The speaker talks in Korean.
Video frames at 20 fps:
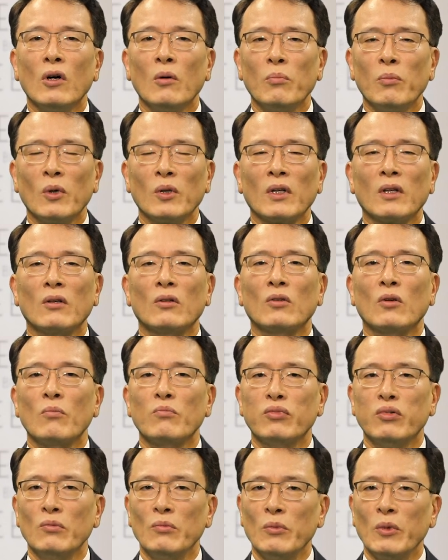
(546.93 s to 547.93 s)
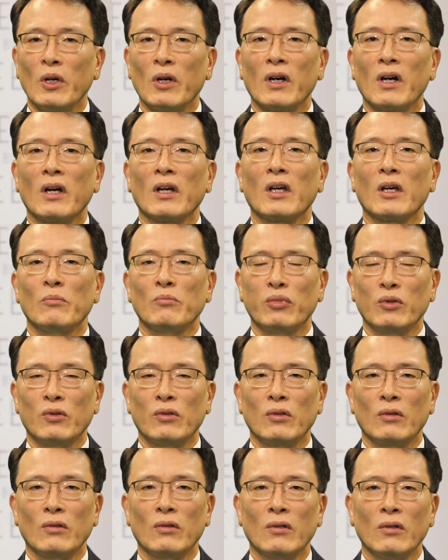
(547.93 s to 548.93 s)
것보다도 더 분명하게
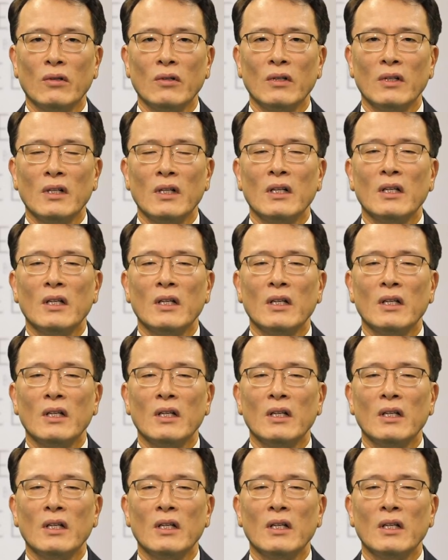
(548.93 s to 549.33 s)
붙들고